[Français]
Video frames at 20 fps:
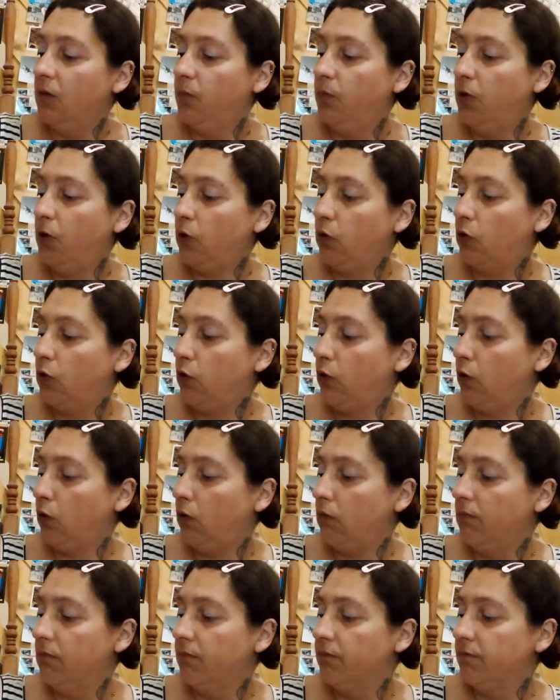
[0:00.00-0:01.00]
Burger
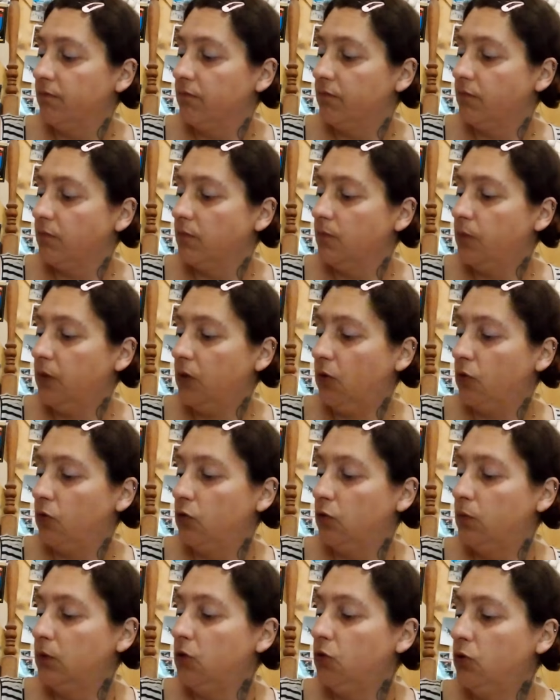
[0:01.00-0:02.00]
en
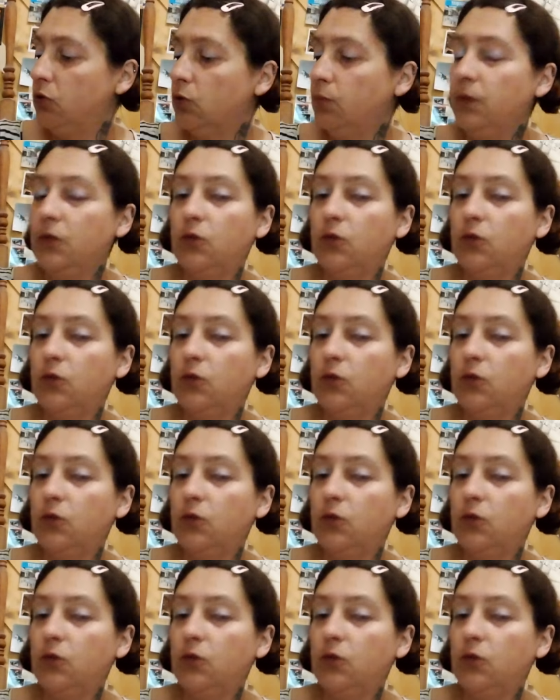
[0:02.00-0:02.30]
deux minutes au